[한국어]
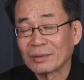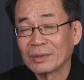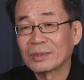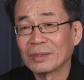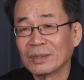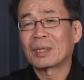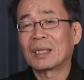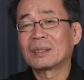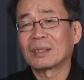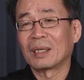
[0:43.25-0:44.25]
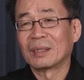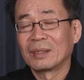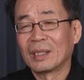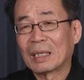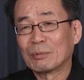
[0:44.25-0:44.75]
그렇죠? 카드라,
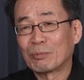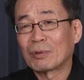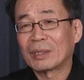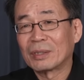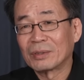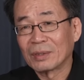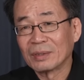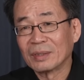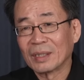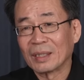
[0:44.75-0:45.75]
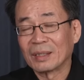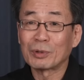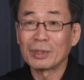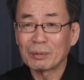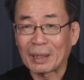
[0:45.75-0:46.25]
내가 뭐 북한에서 들었는데
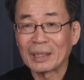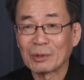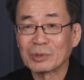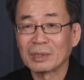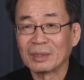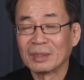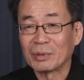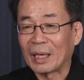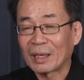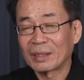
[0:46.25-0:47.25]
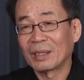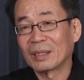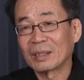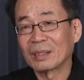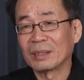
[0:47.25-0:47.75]
그런 얘기 많이 나오죠. 뭐 내가
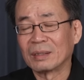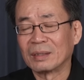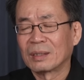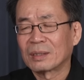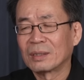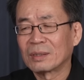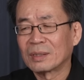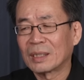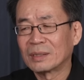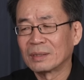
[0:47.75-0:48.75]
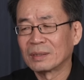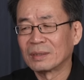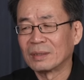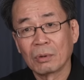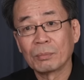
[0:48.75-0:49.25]
생각하기에는 그거는
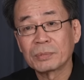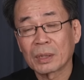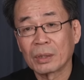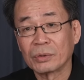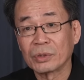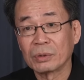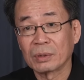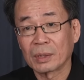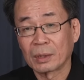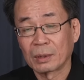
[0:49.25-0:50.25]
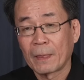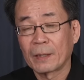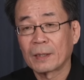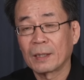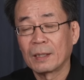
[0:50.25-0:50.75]
사실은 없잖아요. 증거가.
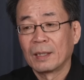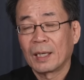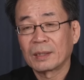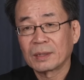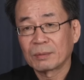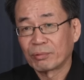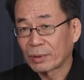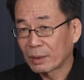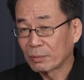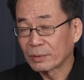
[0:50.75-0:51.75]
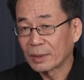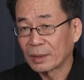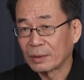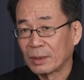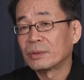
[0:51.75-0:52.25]
그러니까 항상 북한을 볼
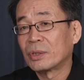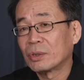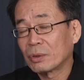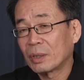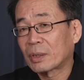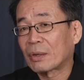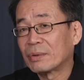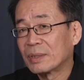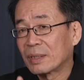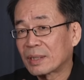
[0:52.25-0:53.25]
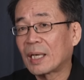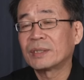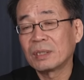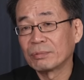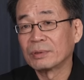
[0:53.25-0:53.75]
땐 최선의 객관적인
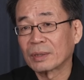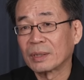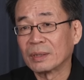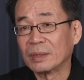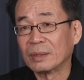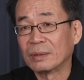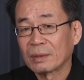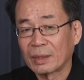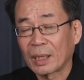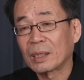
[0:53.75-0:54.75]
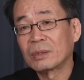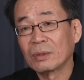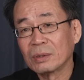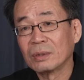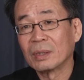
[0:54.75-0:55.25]
사실을 분석해야 돼요. 내가
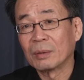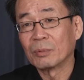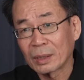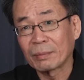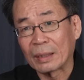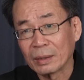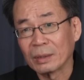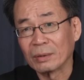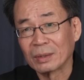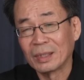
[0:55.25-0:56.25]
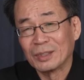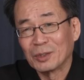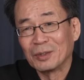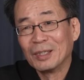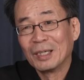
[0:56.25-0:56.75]
들었는데 뭐 이렇게 되면 안 돼요.
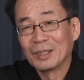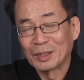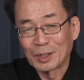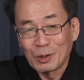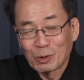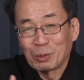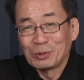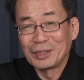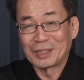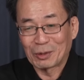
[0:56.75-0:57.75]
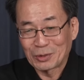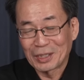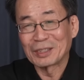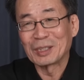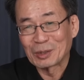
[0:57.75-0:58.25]
그래서 그래서 유튜브들이 자꾸
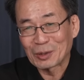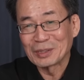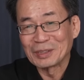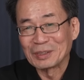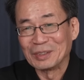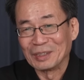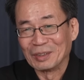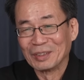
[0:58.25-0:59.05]
신뢰성이 떨어지는 거예요.